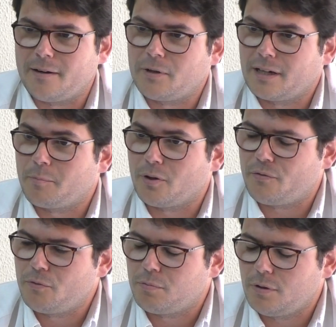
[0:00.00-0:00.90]
en un equipo de
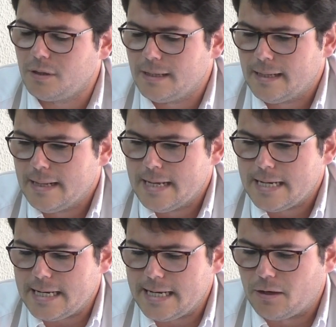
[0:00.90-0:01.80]
fútbol,
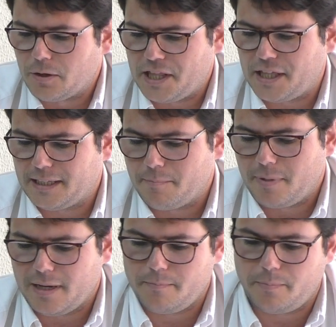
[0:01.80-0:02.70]
y lo dice
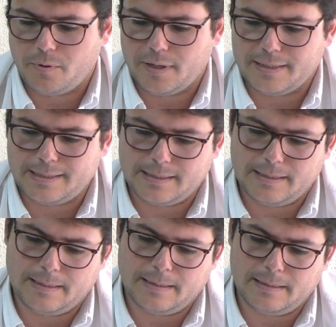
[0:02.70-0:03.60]
también pues
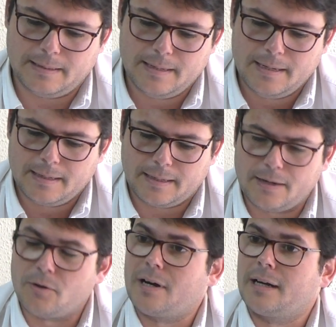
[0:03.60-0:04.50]
eh, que
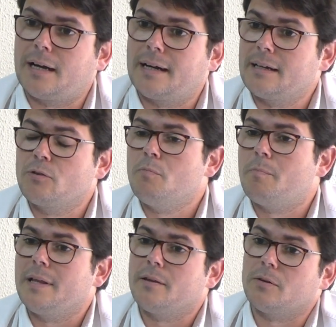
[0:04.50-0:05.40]
no han,
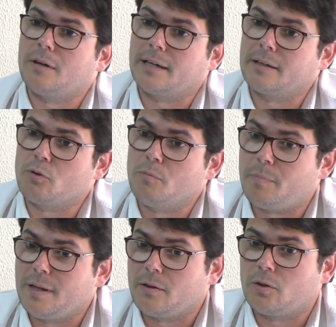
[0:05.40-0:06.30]
incumplido, han
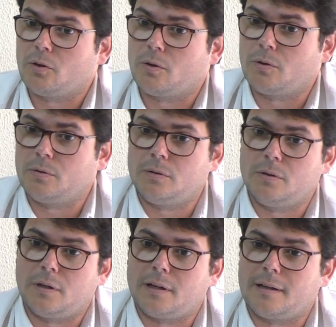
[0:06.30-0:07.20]
incumplido
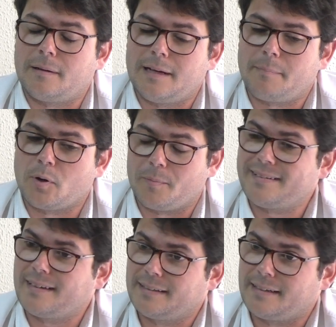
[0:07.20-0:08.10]
las
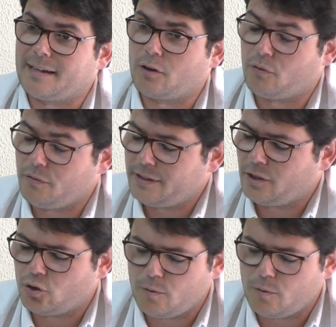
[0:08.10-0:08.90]
promesas que tenía con los béticos.